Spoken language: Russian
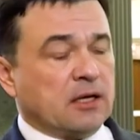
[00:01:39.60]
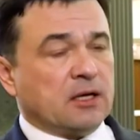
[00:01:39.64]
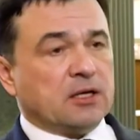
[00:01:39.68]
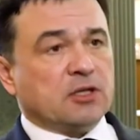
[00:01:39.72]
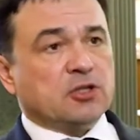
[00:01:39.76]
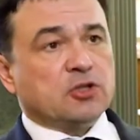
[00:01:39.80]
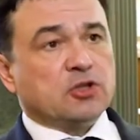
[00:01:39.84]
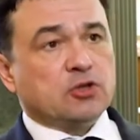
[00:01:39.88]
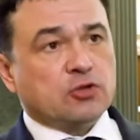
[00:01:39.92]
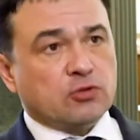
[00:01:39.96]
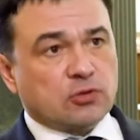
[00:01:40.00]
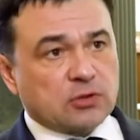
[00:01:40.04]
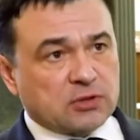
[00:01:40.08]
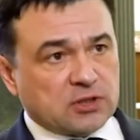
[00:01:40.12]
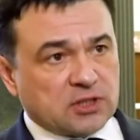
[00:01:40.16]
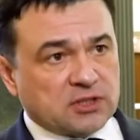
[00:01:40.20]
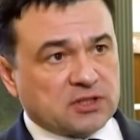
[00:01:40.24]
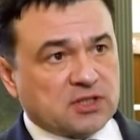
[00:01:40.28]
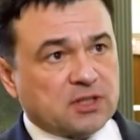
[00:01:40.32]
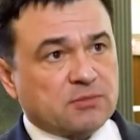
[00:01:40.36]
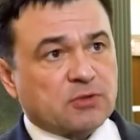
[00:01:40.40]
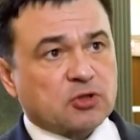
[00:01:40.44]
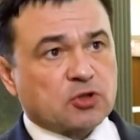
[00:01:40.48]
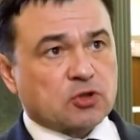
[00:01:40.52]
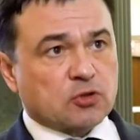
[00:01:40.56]
Еще одна
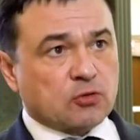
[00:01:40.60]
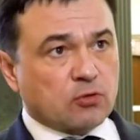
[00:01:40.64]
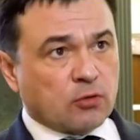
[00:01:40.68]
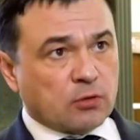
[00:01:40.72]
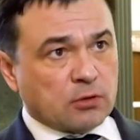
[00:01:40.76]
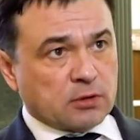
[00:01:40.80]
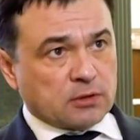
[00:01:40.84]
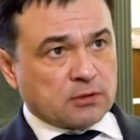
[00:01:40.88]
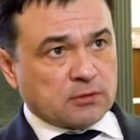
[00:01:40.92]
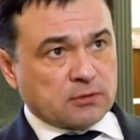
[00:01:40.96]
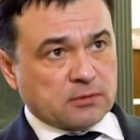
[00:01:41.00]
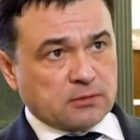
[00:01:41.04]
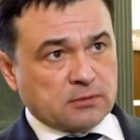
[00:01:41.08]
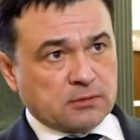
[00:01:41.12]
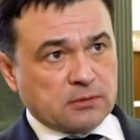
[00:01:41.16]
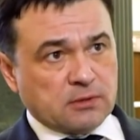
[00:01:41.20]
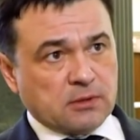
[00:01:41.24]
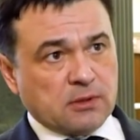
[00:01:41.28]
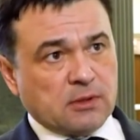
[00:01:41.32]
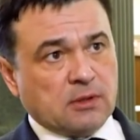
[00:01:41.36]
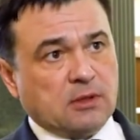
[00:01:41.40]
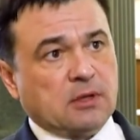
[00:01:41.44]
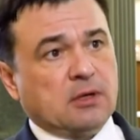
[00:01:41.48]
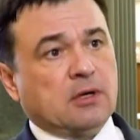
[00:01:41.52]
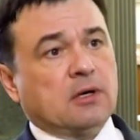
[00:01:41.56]
тема школы.
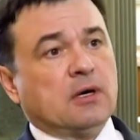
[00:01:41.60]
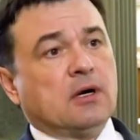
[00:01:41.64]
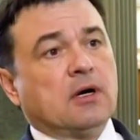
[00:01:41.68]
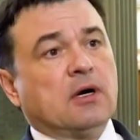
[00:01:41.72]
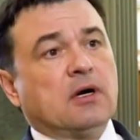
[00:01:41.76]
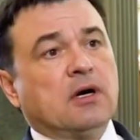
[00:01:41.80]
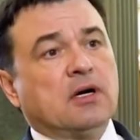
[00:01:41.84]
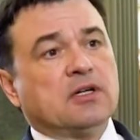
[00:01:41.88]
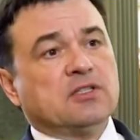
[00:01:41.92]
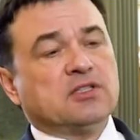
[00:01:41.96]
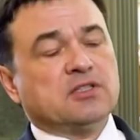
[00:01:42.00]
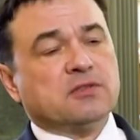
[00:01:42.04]
А,